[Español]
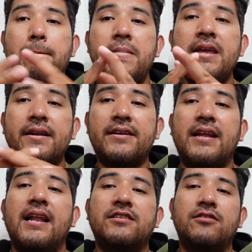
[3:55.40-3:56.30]
mi
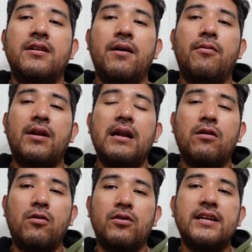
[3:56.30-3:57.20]
relación
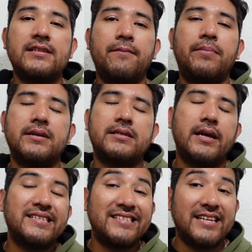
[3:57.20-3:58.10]
laboral con esa
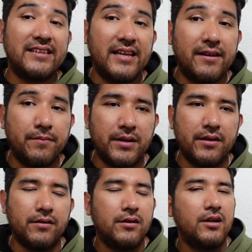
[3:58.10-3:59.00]
empresa se terminó.